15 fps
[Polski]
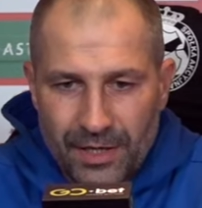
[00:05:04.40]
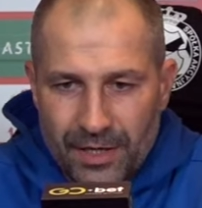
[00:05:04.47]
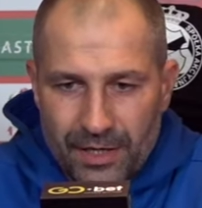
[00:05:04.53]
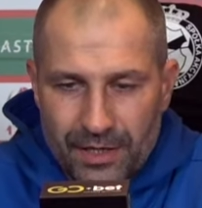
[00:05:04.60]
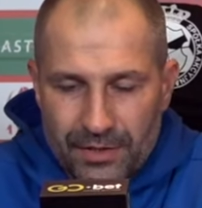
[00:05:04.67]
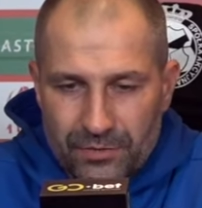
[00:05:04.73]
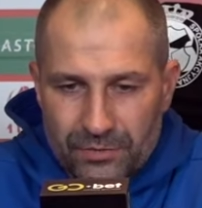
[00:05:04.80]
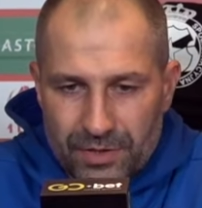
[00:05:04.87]

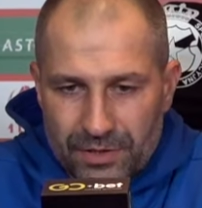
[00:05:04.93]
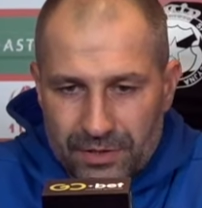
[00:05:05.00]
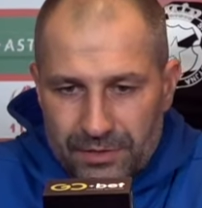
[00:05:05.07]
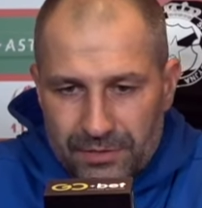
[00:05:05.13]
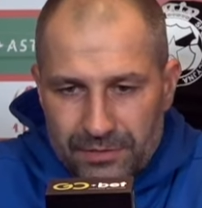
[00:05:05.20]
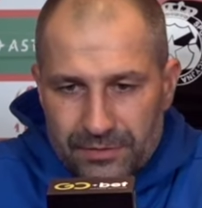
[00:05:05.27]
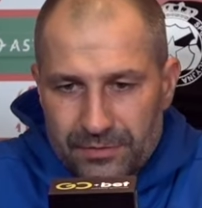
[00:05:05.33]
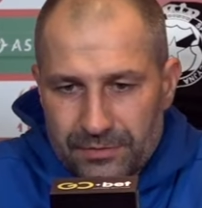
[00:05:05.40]
ale tutaj
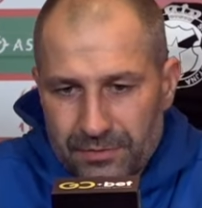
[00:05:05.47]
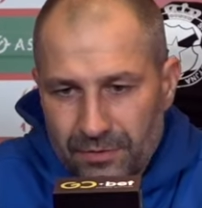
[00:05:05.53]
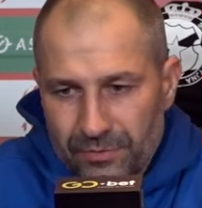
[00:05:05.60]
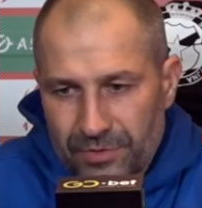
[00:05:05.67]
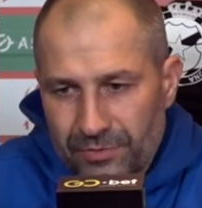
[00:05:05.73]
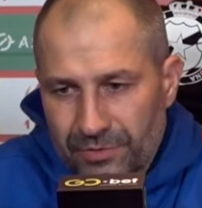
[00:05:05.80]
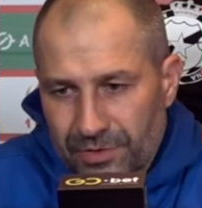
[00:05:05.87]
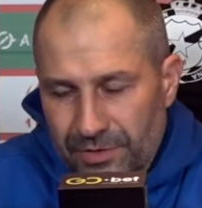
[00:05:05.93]

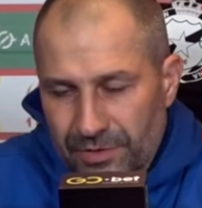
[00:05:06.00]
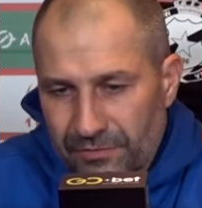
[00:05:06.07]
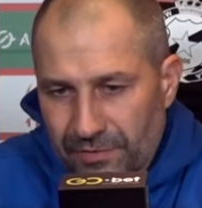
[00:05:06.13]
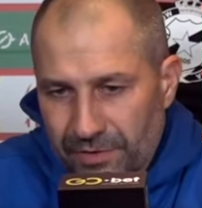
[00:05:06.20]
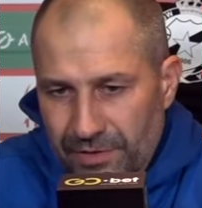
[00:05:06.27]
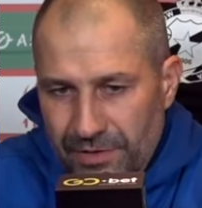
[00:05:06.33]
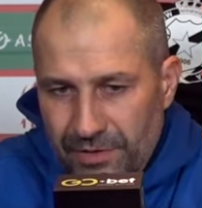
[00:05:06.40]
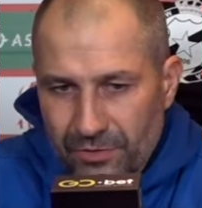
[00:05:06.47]
dobrze
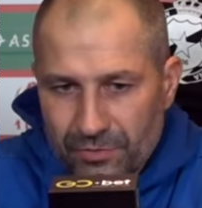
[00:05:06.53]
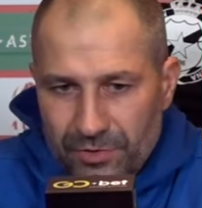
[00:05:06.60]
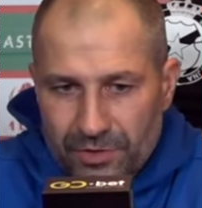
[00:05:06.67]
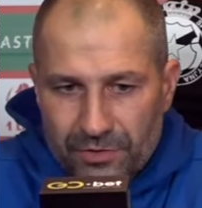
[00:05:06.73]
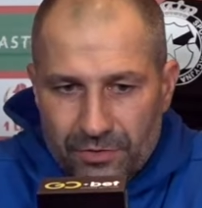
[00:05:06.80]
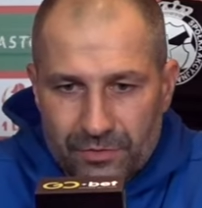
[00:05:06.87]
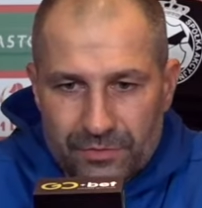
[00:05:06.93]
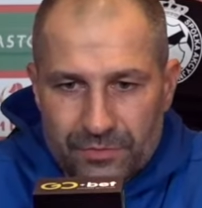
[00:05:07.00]
przeciwnik gdzieś go
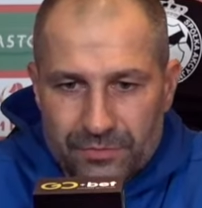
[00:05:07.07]
minął.